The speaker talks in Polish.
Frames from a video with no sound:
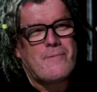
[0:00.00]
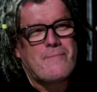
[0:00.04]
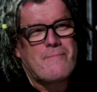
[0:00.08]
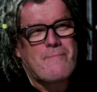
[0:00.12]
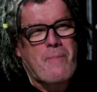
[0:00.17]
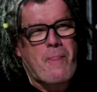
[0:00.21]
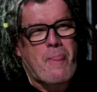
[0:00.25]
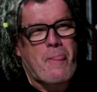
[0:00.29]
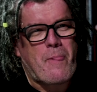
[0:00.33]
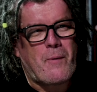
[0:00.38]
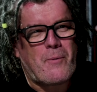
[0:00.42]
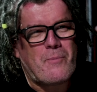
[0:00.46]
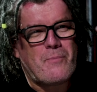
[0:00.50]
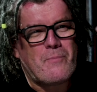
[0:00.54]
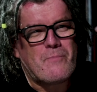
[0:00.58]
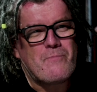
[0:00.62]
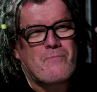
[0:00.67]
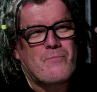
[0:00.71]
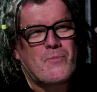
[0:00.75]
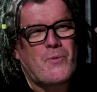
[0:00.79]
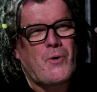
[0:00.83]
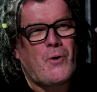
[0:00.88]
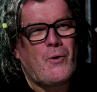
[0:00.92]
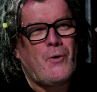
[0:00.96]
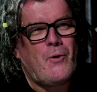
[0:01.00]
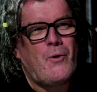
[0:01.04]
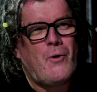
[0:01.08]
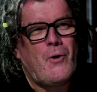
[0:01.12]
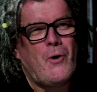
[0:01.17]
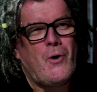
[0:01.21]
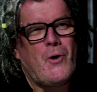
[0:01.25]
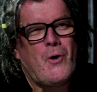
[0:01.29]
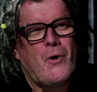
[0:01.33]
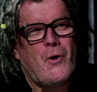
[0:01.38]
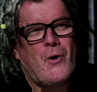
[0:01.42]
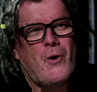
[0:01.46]
Tak, myślę, że w różnych to,
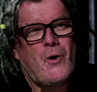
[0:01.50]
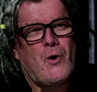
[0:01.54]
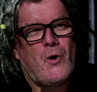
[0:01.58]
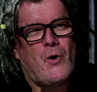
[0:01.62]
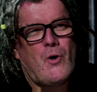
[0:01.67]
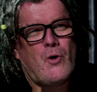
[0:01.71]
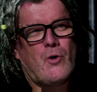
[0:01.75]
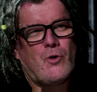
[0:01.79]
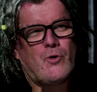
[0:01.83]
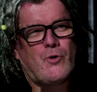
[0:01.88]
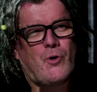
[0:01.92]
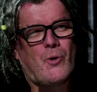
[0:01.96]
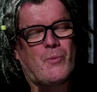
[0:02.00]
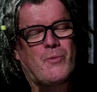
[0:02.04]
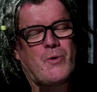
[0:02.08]
miejscach ona była.